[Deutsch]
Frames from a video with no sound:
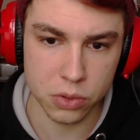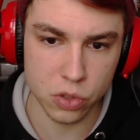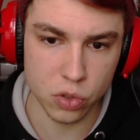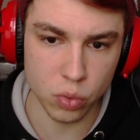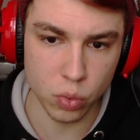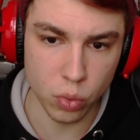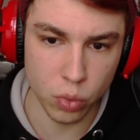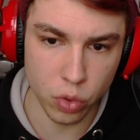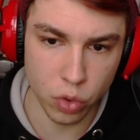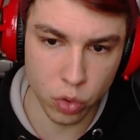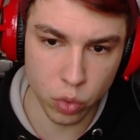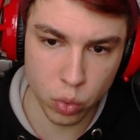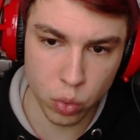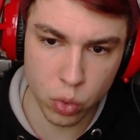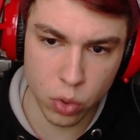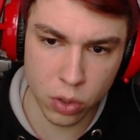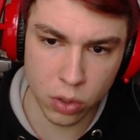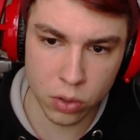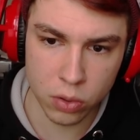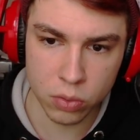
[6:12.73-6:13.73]
So,
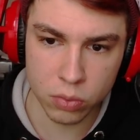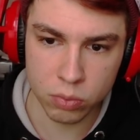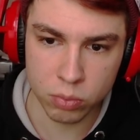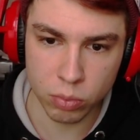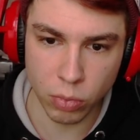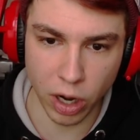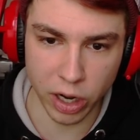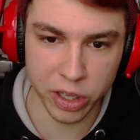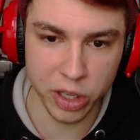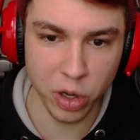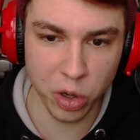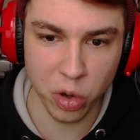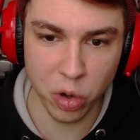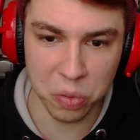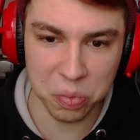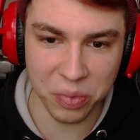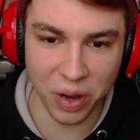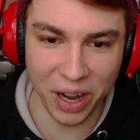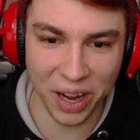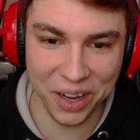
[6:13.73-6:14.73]
Unu? Ach, hier,
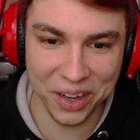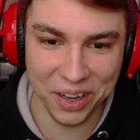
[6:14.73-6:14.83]
guck mal.